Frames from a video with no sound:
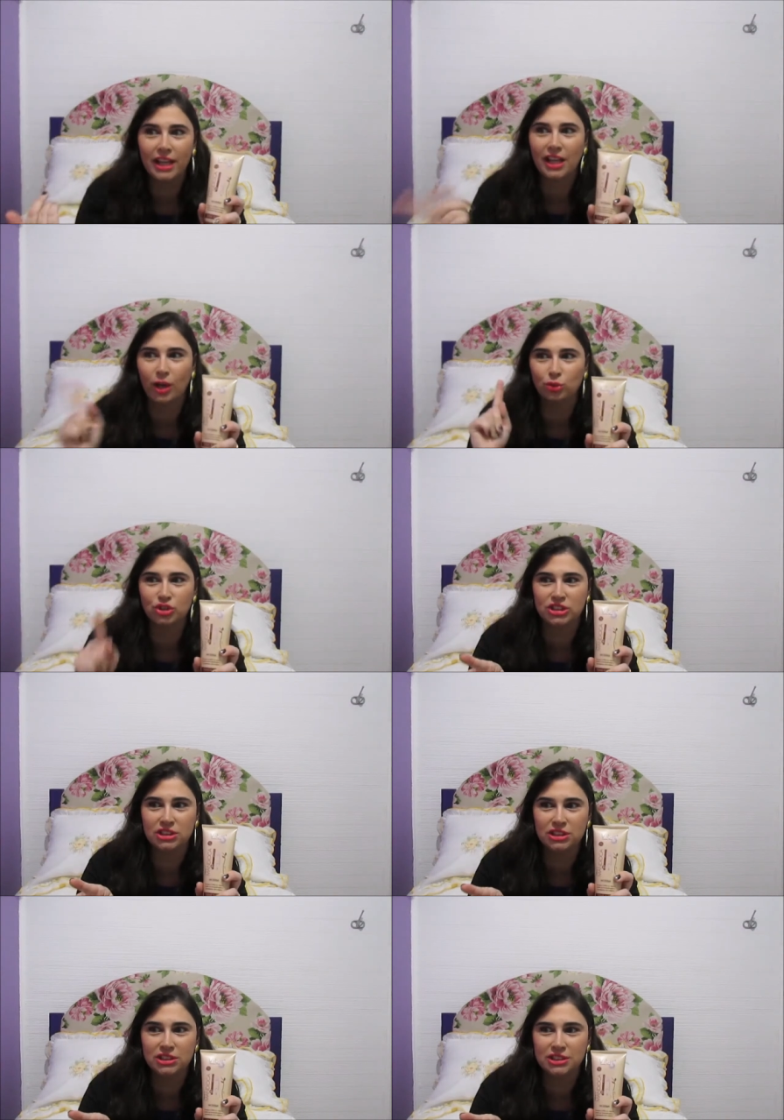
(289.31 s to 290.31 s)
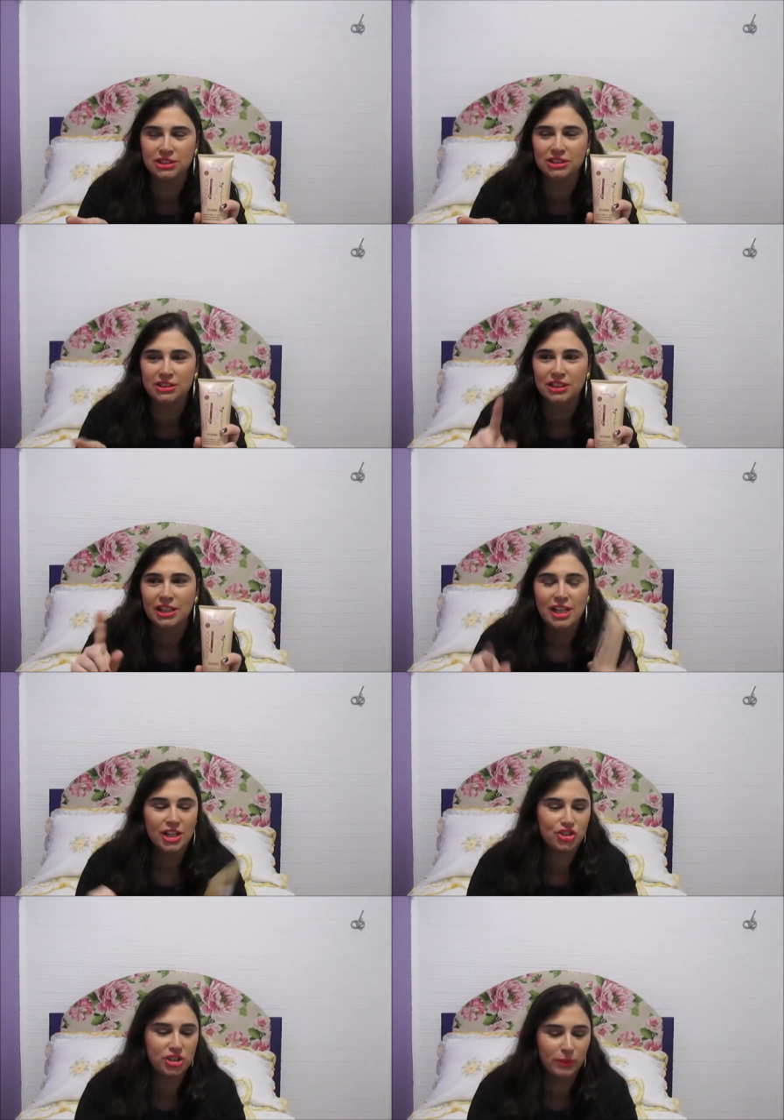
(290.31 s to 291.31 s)
Que é o de,
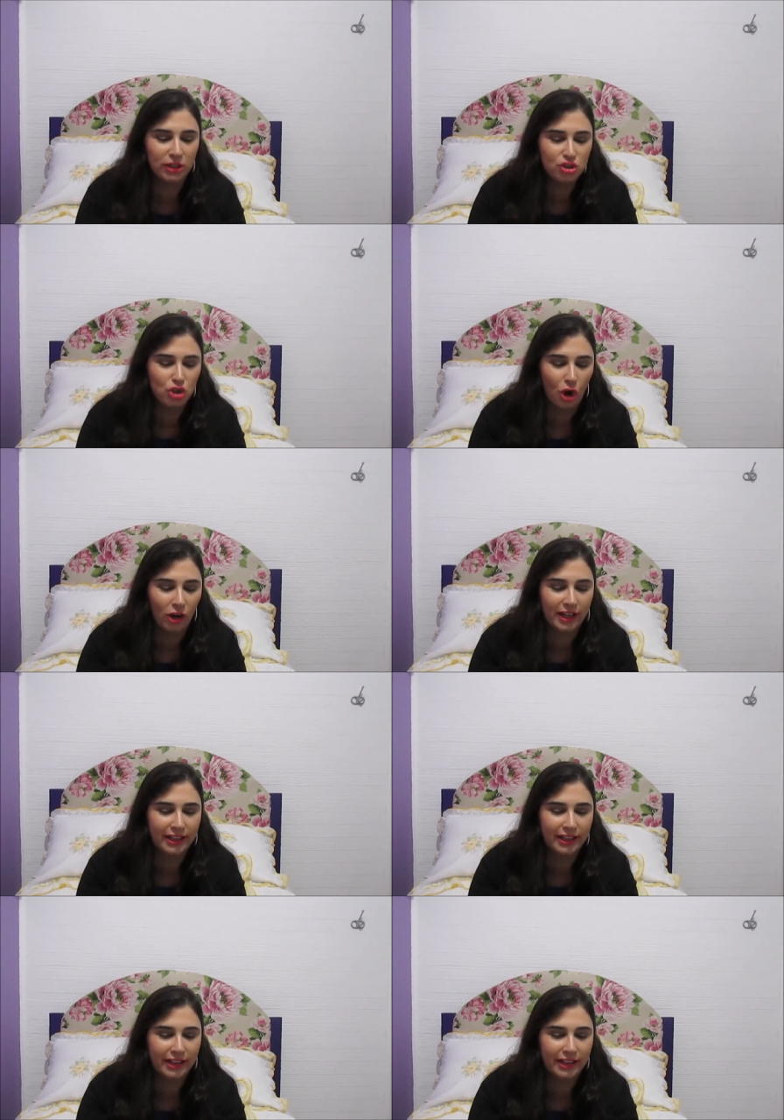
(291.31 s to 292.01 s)
de mandioca,